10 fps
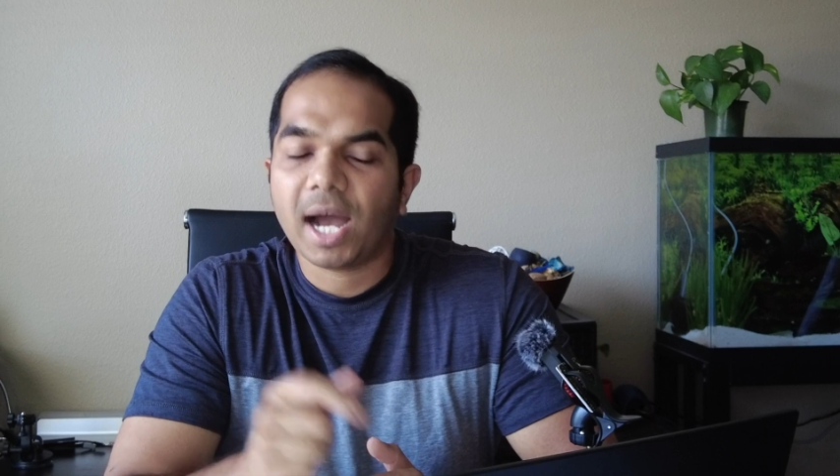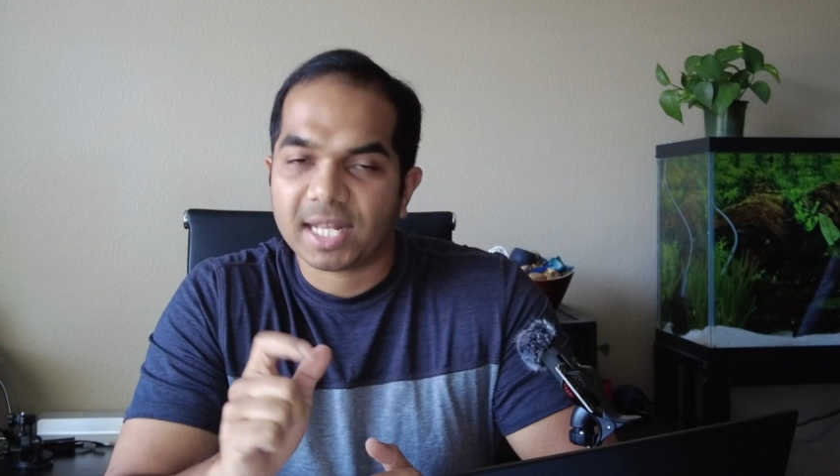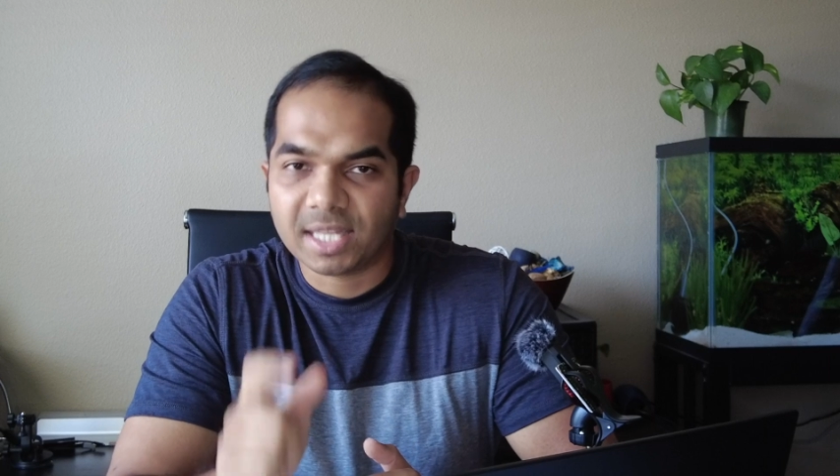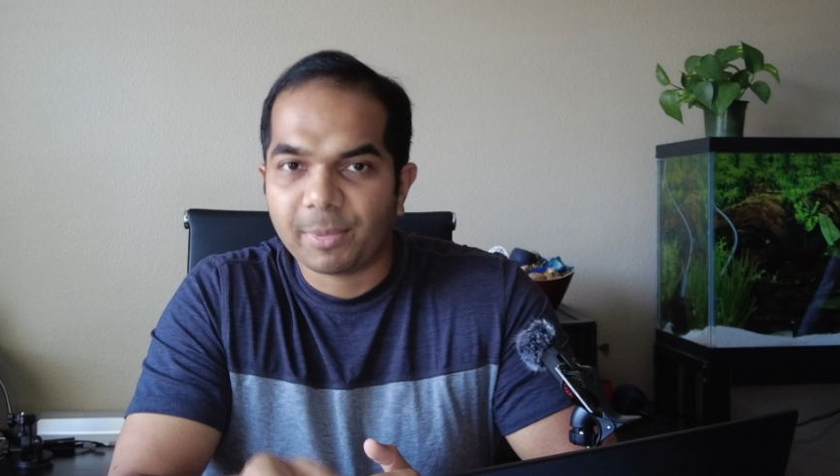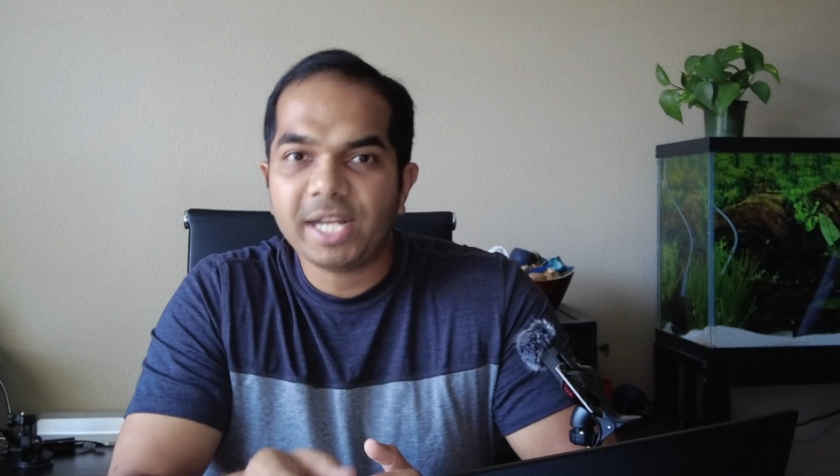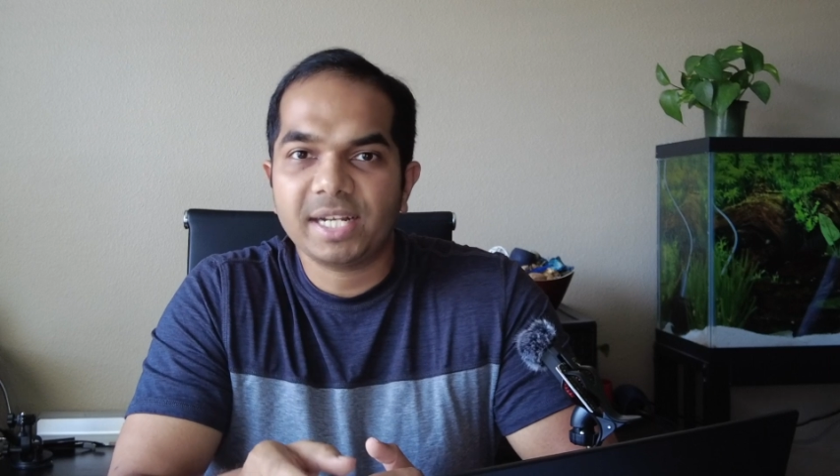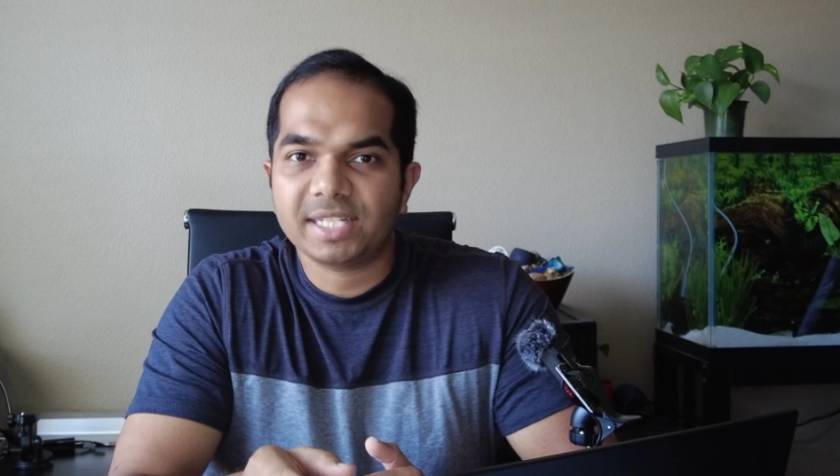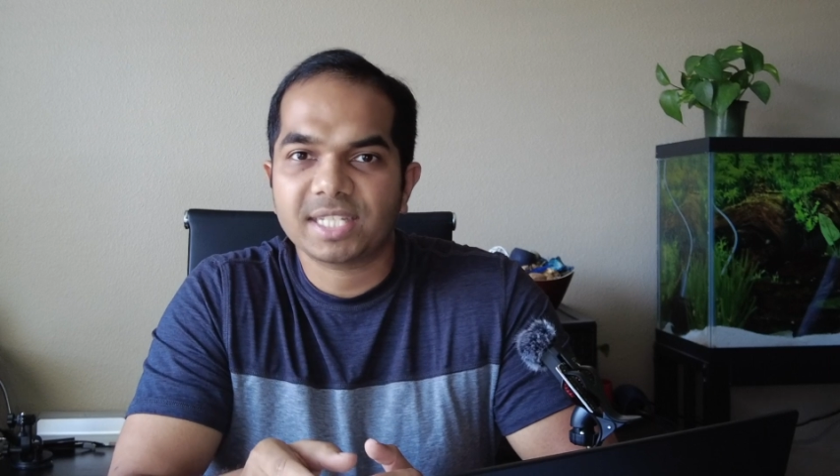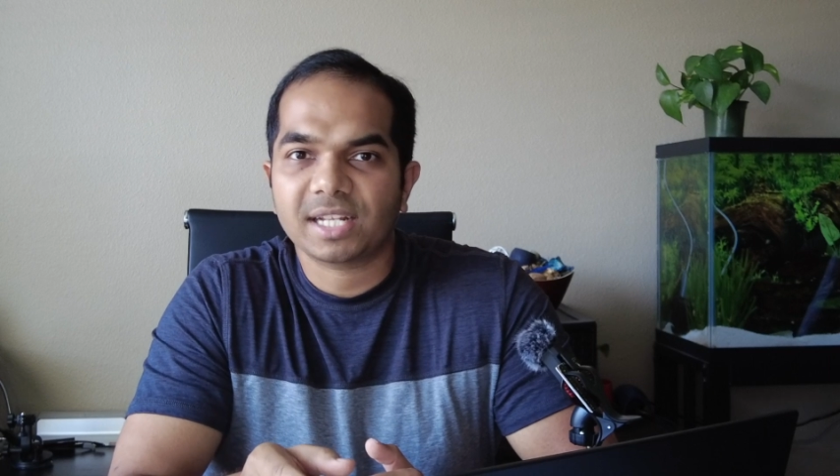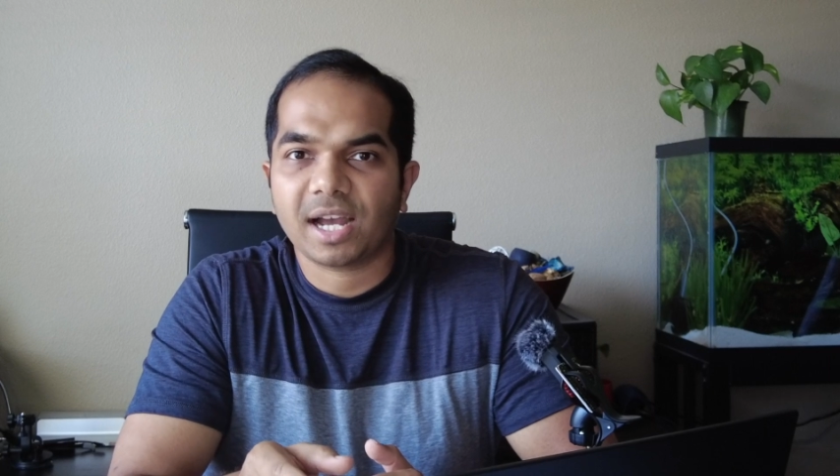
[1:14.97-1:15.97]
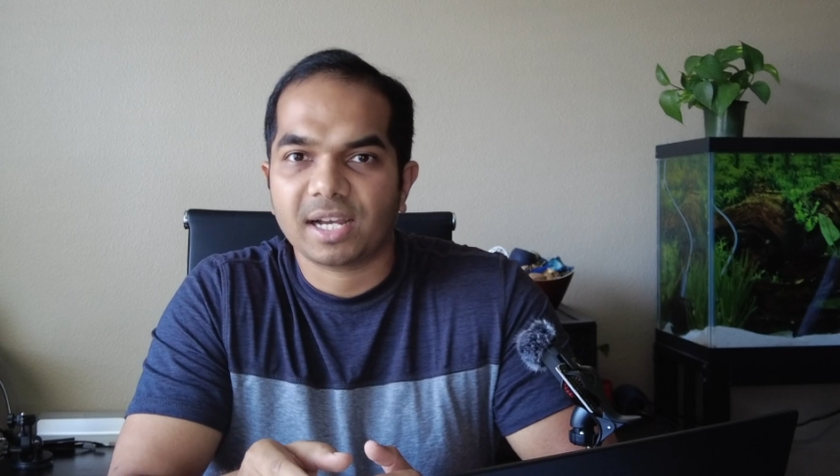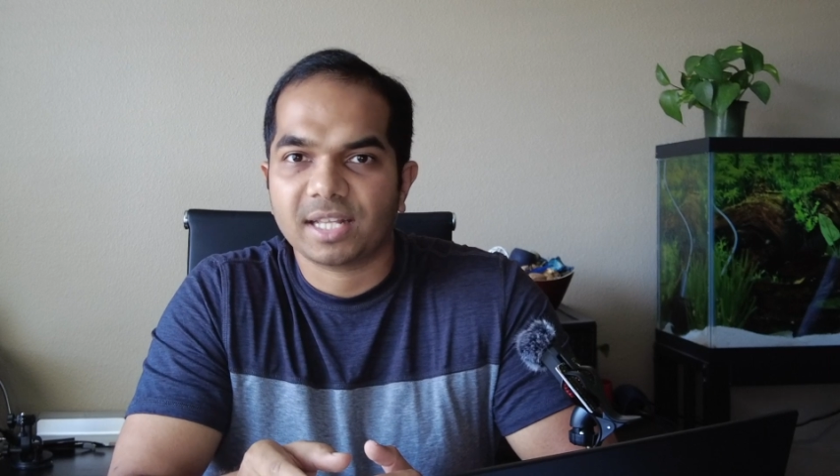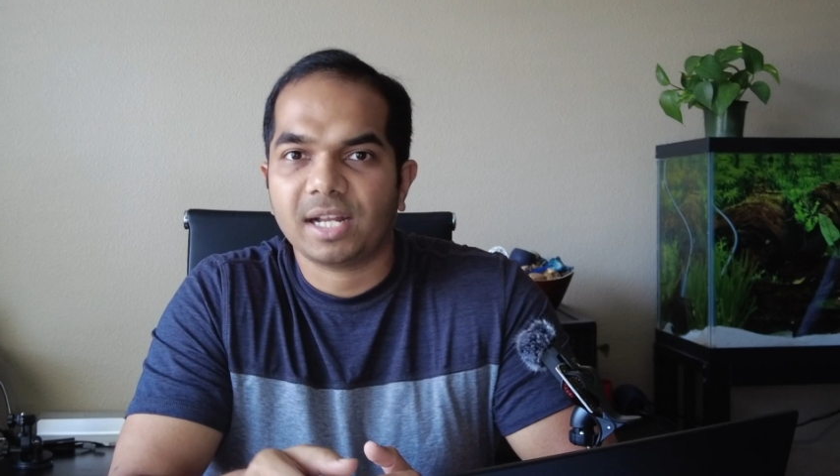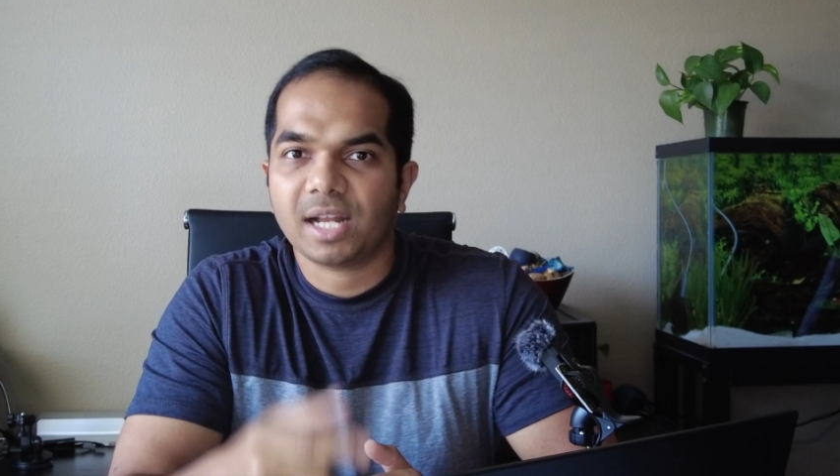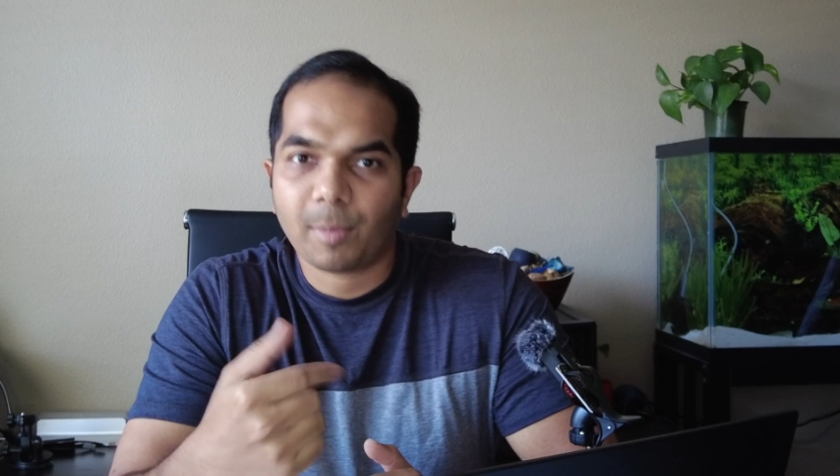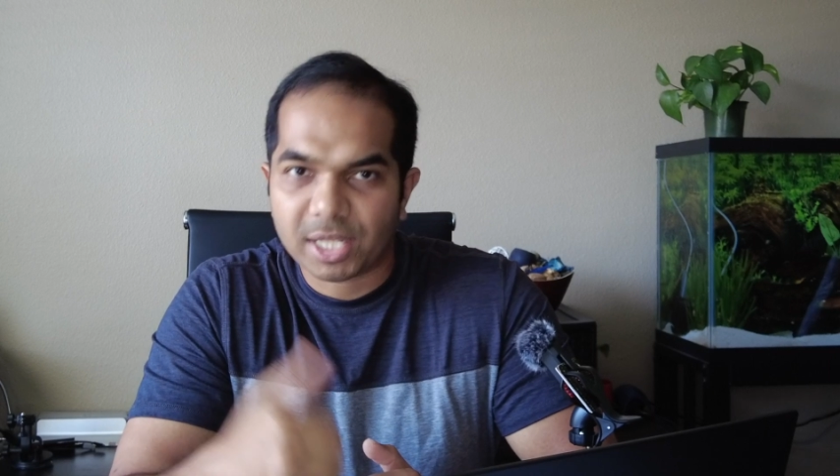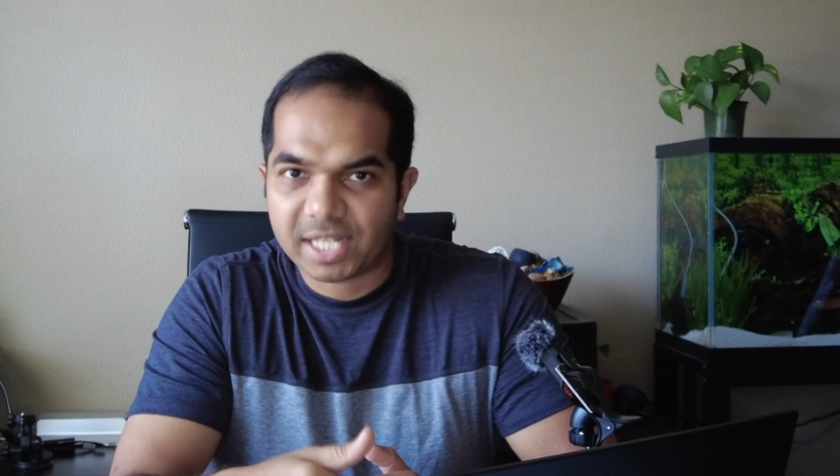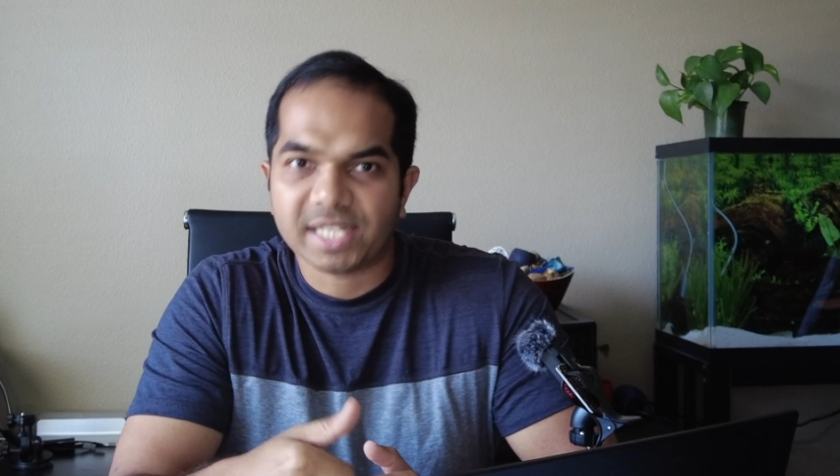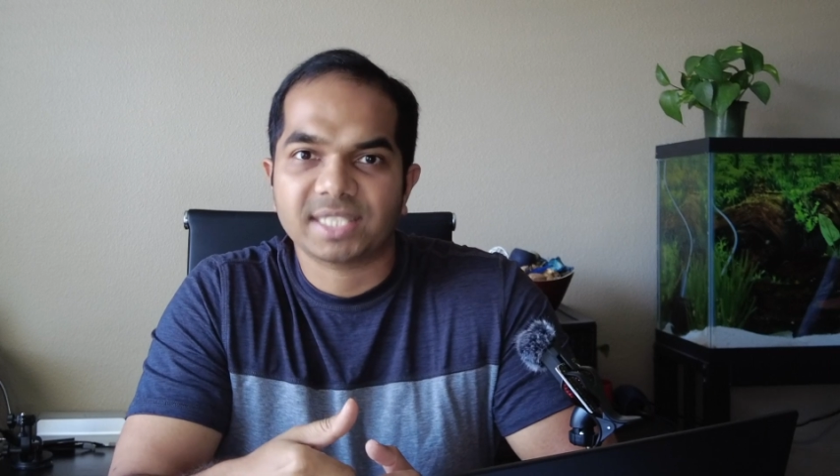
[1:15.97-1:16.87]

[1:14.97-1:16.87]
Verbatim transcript: அந்த மெயின் ரீசனுக்காக தான் நம்ம அந்த